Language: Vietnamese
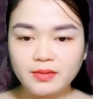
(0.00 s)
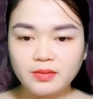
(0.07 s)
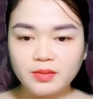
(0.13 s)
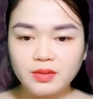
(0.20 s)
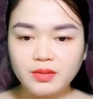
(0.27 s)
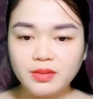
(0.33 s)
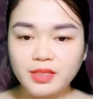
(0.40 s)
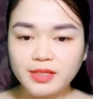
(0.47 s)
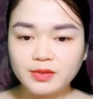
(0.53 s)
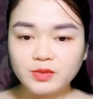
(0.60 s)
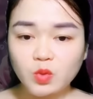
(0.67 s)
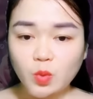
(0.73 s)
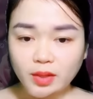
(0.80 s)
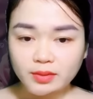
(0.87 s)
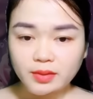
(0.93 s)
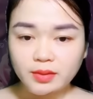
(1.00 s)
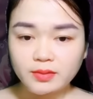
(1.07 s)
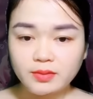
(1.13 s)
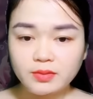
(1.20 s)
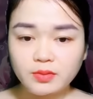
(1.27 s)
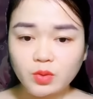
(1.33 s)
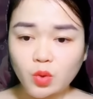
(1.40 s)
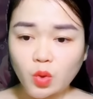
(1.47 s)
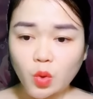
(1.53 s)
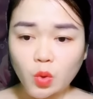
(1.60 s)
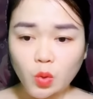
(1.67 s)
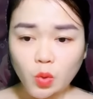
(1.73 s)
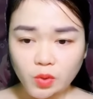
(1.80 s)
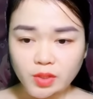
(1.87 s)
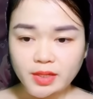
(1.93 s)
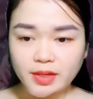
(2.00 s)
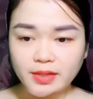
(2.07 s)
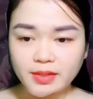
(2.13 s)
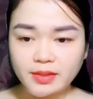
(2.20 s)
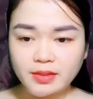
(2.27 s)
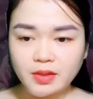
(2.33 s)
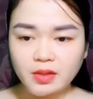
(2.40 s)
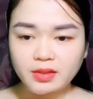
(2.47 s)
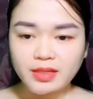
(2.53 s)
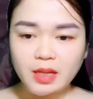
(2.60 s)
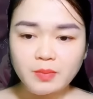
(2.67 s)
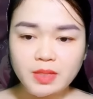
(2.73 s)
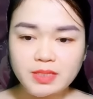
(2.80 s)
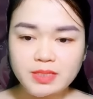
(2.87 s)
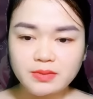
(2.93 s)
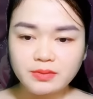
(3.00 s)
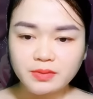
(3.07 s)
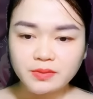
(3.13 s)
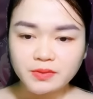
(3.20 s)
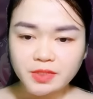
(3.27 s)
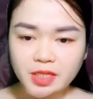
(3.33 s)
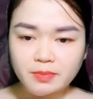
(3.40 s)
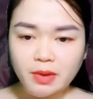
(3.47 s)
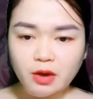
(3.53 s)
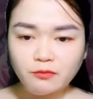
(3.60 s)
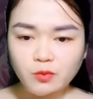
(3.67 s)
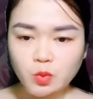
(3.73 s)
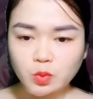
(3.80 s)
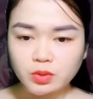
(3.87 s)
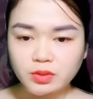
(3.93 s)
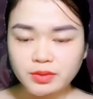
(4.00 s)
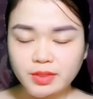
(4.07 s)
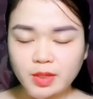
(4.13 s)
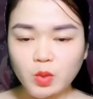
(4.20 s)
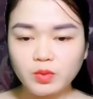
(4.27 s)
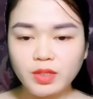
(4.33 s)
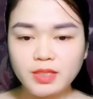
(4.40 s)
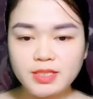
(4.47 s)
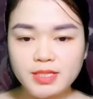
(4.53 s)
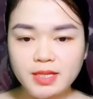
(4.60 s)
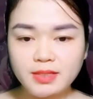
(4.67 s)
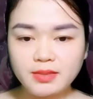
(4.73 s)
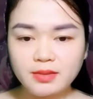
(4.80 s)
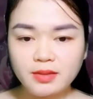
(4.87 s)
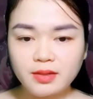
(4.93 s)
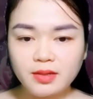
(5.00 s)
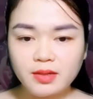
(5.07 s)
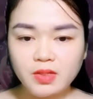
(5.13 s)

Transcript: nhận, nhưng quả thật cô của khi ấy đã bị sự tự ti bao phủ từ đầu đến chân,